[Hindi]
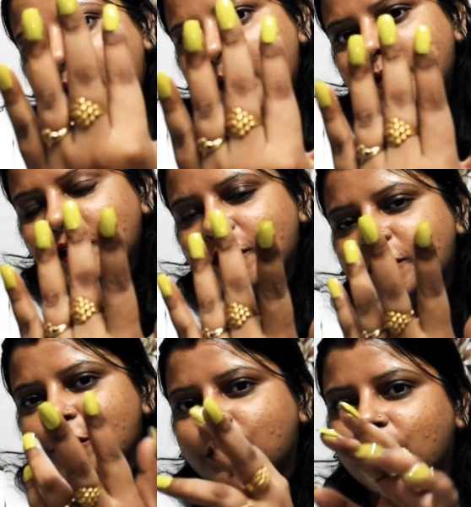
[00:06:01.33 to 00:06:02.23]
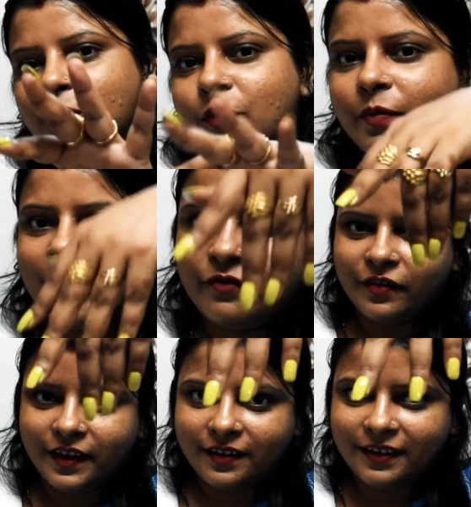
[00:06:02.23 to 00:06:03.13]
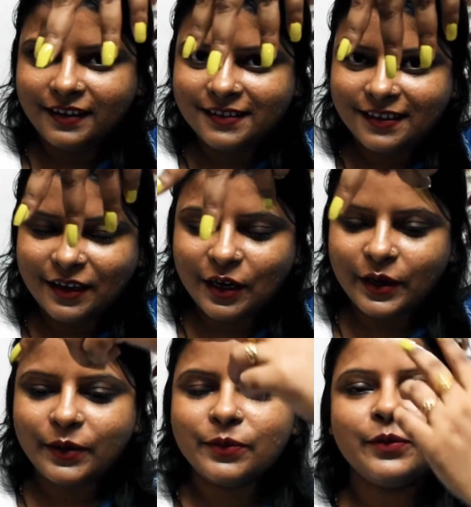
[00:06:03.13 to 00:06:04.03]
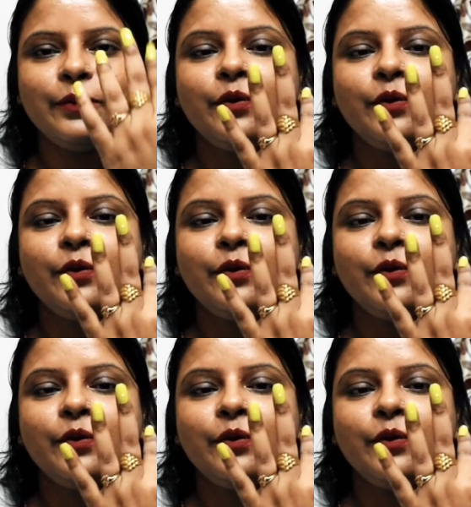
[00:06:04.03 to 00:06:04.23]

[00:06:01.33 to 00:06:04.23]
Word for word: आप देख सकते हो मैं फेक नेल्स लगाई हूँ